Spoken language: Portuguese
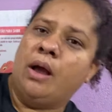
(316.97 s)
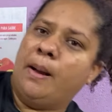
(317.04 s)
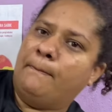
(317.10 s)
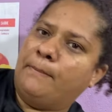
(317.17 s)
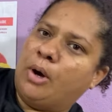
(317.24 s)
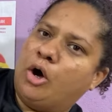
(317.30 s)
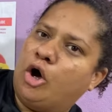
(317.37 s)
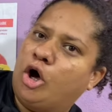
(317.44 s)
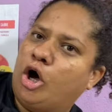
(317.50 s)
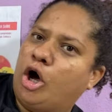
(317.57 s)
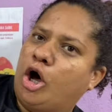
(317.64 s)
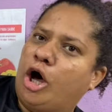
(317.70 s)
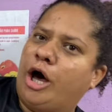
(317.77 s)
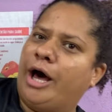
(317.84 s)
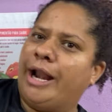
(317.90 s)

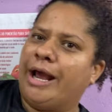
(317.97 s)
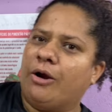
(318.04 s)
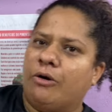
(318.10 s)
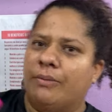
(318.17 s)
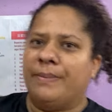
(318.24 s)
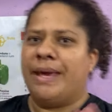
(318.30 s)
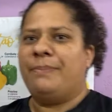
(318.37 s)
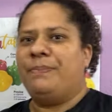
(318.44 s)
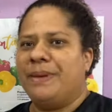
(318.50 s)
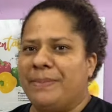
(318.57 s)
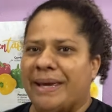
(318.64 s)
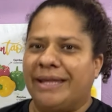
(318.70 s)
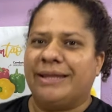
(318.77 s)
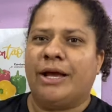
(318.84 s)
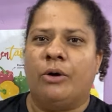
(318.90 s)
Bora comer
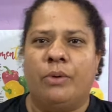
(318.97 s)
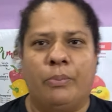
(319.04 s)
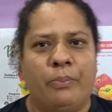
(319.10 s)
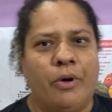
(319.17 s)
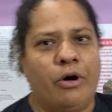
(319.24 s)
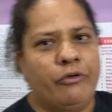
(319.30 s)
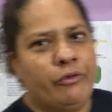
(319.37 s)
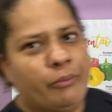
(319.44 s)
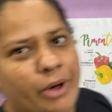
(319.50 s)
pimentão, meu povo.